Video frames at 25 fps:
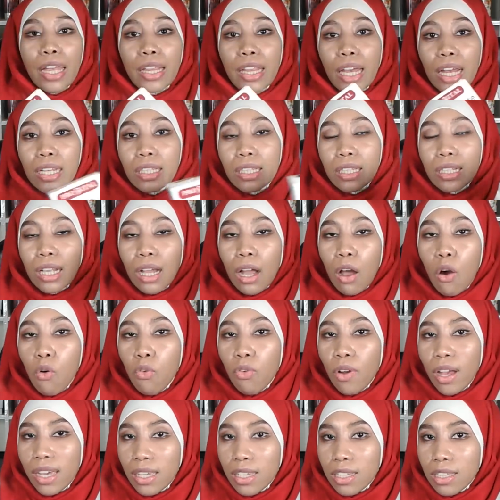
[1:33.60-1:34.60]
هذا غادي تلقاوه
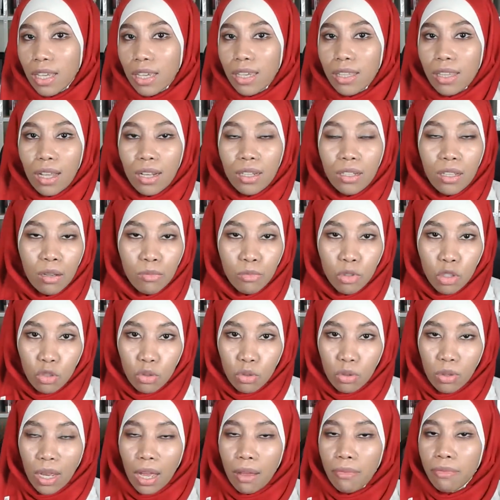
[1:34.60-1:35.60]
في اي صيدليه
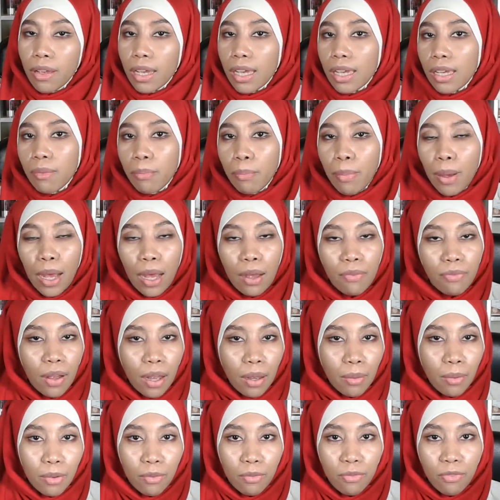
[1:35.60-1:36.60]
مشيتو ليها في اي
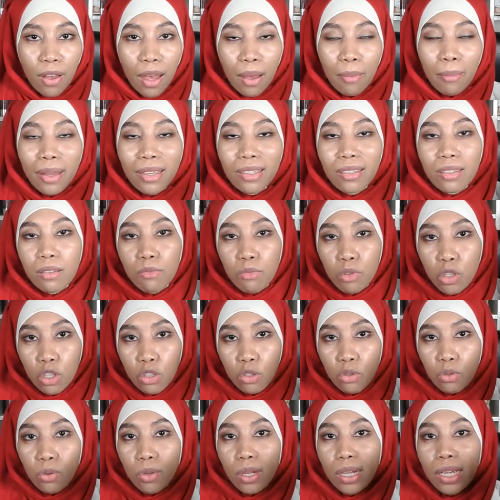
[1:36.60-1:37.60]
باغا فارماسي
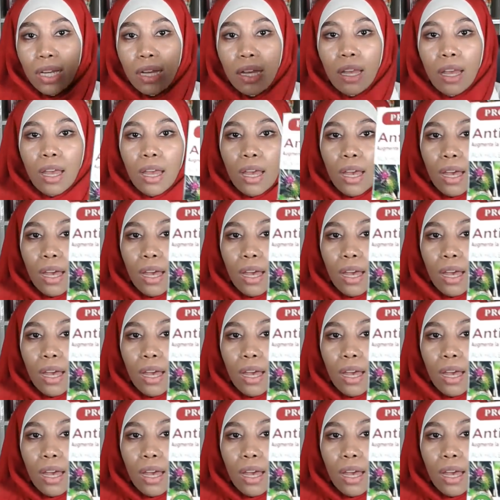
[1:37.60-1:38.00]
مشيتو ليه